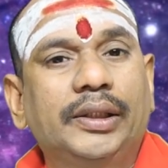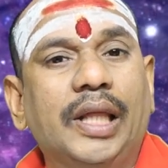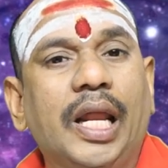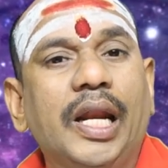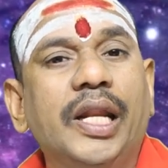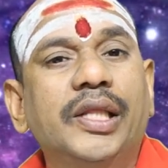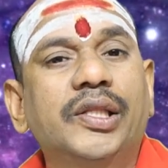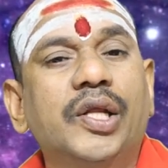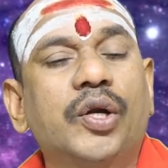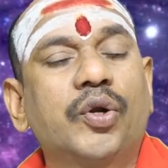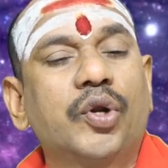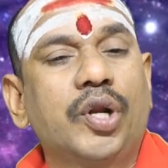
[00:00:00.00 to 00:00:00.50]

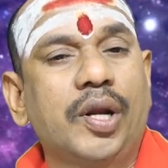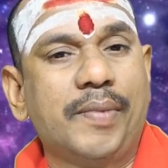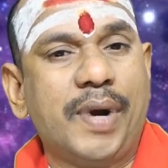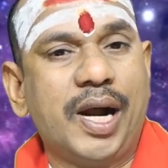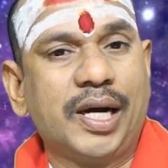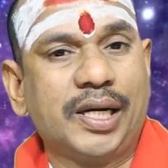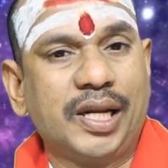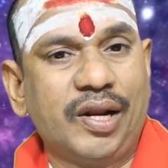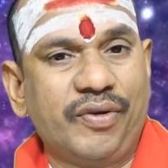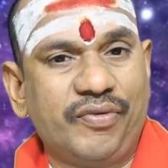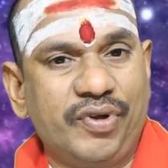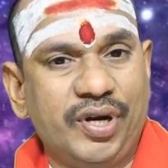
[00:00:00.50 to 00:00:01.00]
తల్లిదండ్రుల
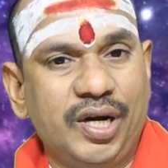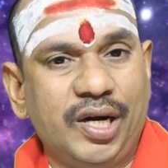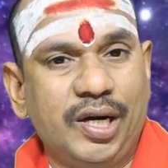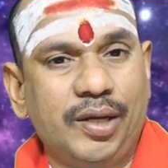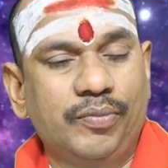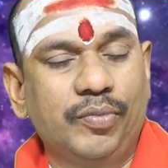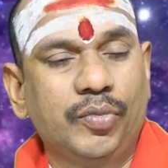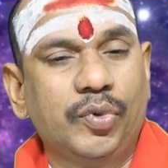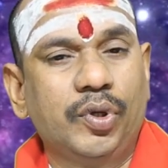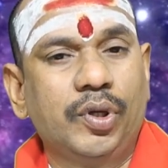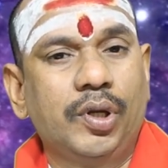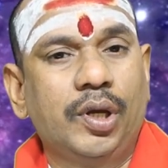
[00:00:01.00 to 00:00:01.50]
మాట
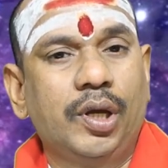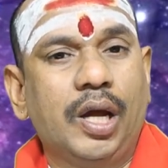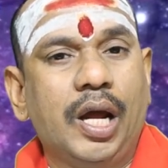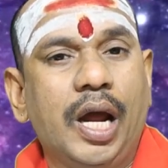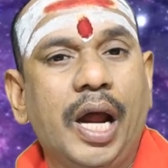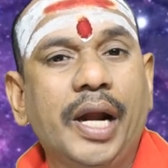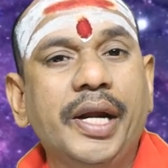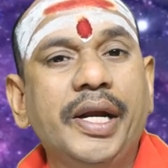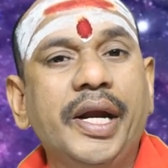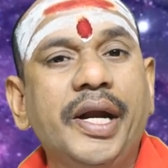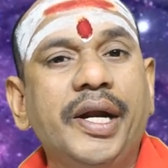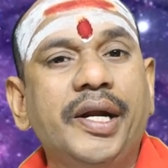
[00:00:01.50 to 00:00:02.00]
వినడం
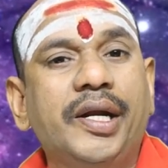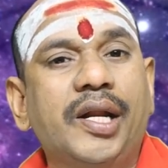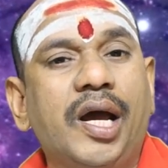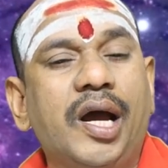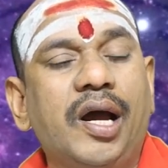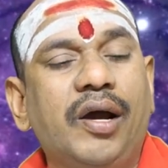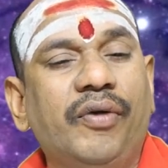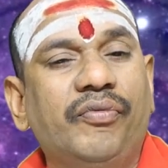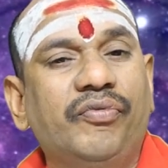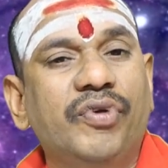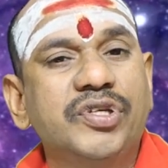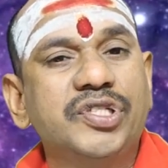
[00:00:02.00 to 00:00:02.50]
అన్నింటా
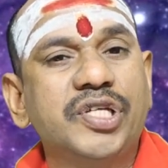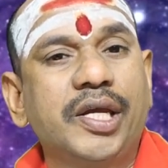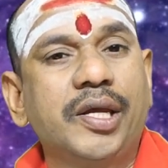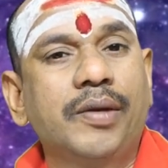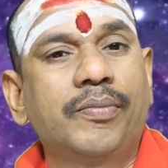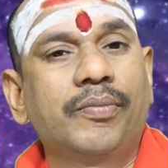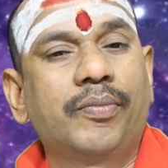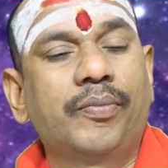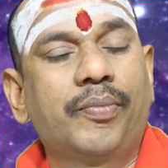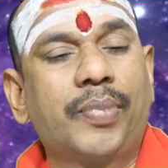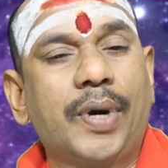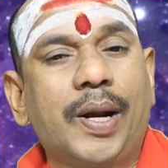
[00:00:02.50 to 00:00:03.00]

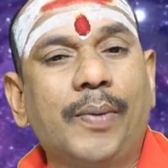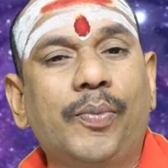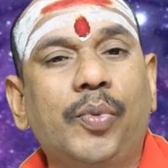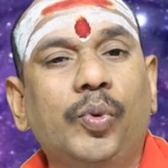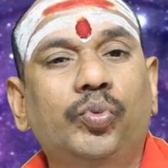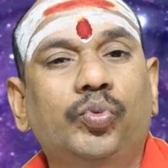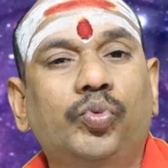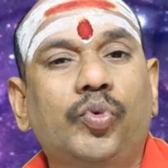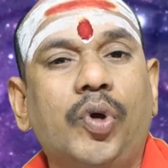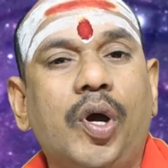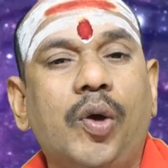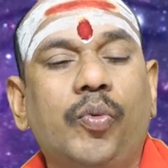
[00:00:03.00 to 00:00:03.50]
విజయం
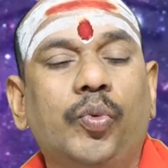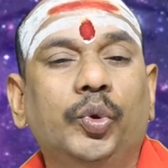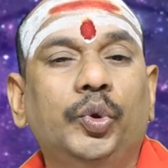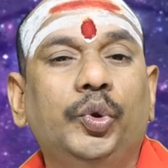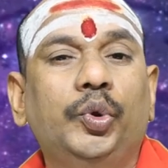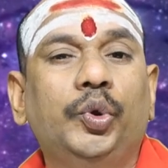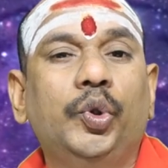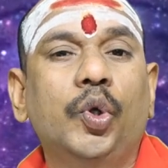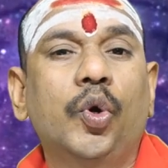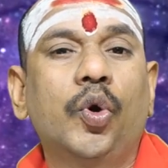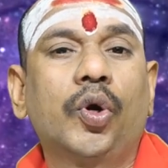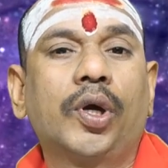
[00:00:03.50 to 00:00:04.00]
ప్రభుత్వ
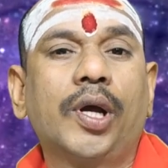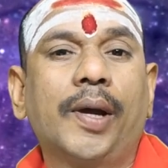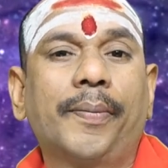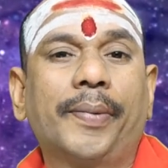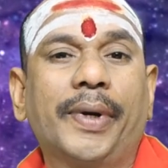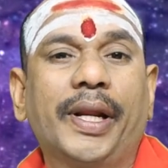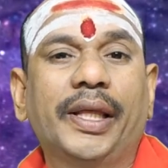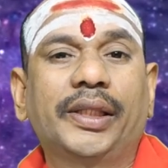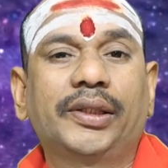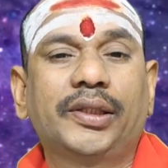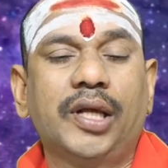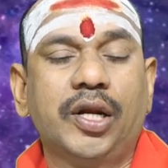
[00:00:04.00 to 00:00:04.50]
ఉద్యోగ
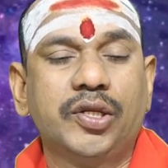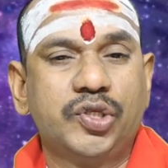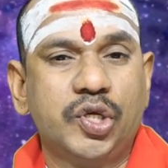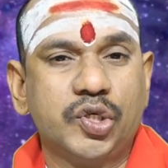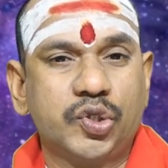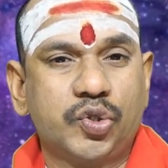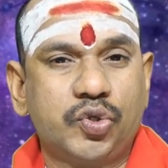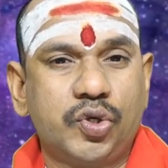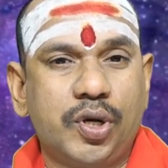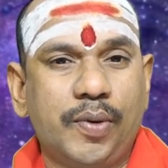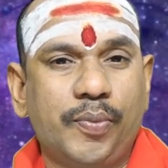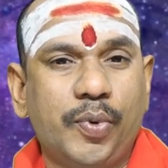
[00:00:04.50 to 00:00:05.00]
ప్రయత్నాలు
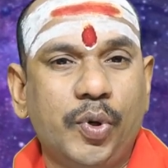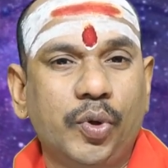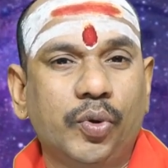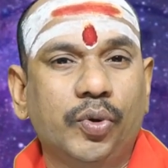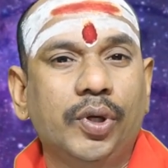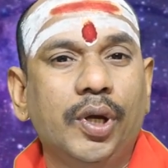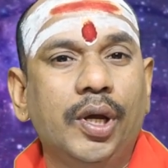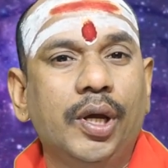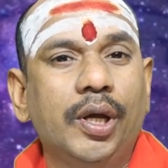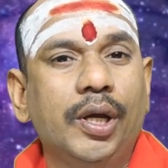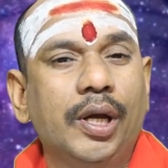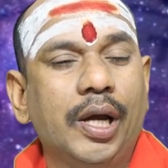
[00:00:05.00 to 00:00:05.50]
చేస్తున్నప్పుడు
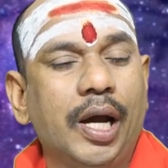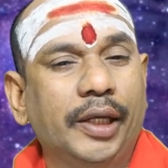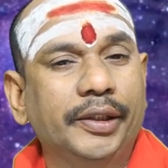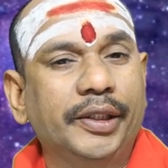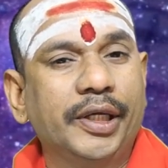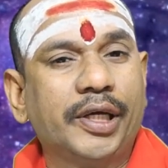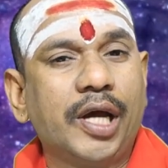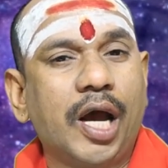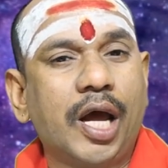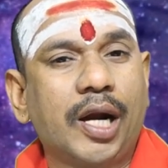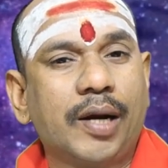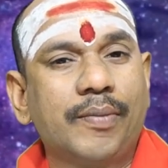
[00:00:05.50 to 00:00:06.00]

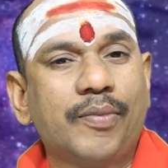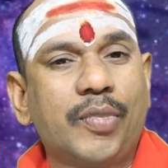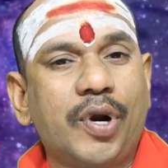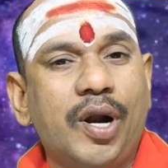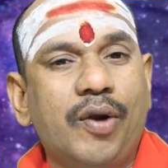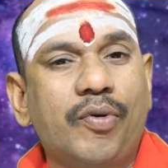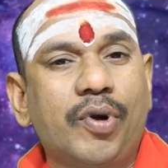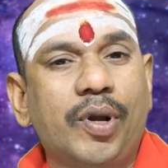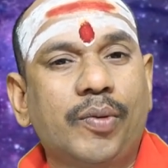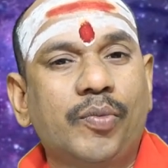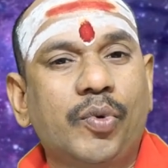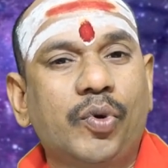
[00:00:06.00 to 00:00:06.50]
అధికారం
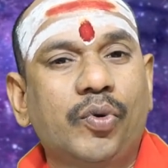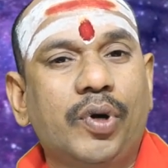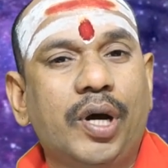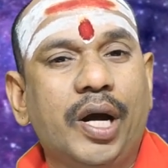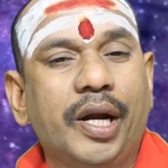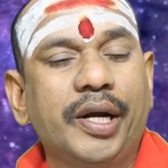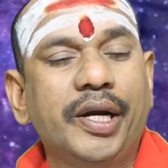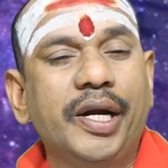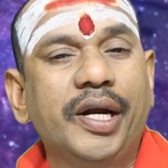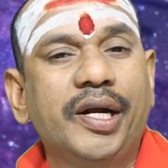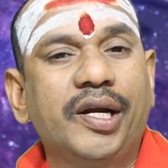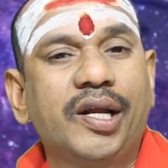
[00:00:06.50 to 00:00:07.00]
రావడము
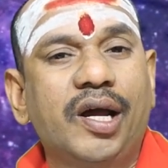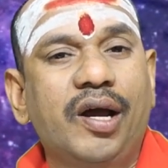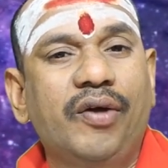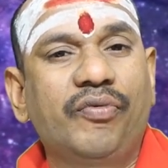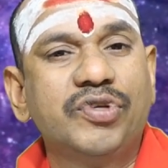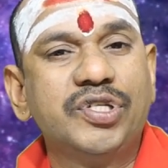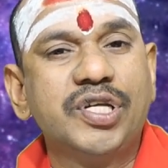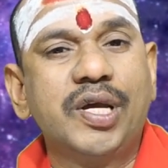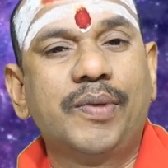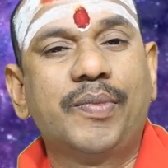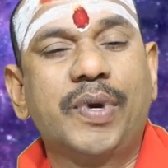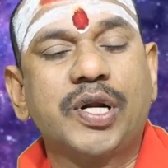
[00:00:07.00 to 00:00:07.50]
అన్నింటా
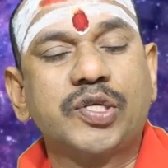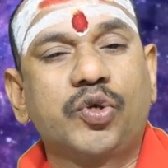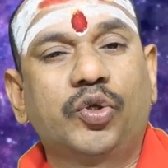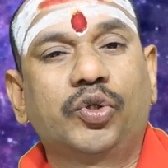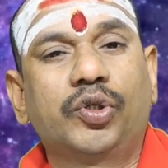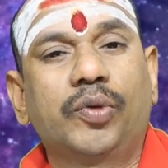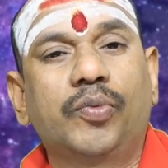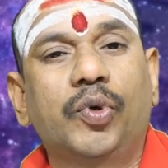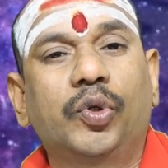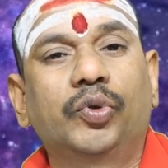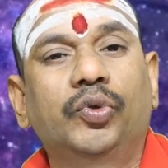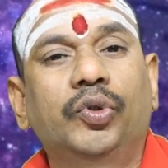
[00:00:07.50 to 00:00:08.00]
విజయం మన
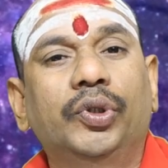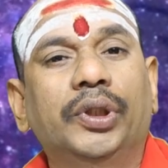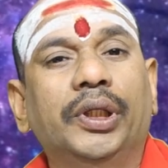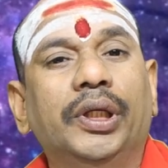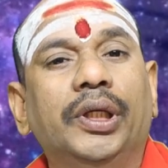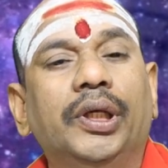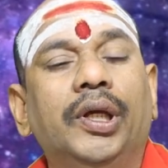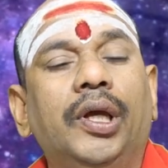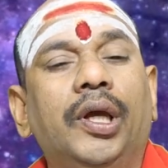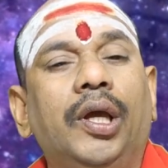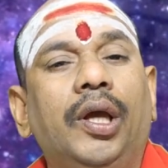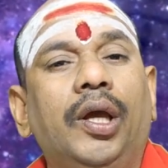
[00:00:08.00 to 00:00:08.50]
సొంతమవుతుంది
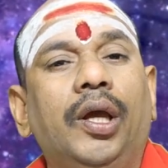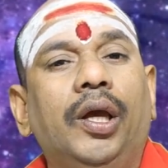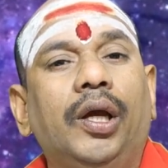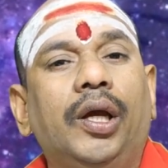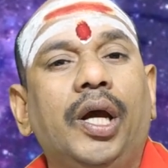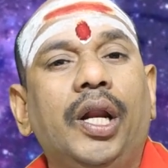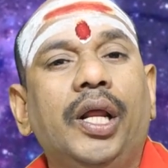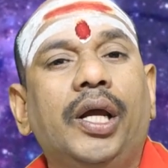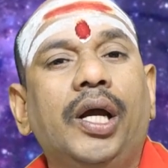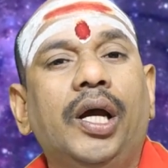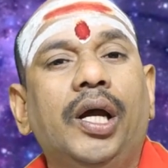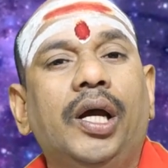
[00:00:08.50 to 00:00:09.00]

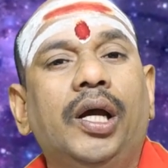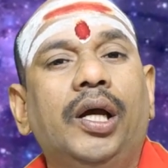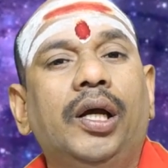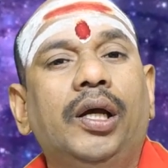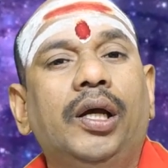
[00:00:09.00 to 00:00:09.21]
కనుక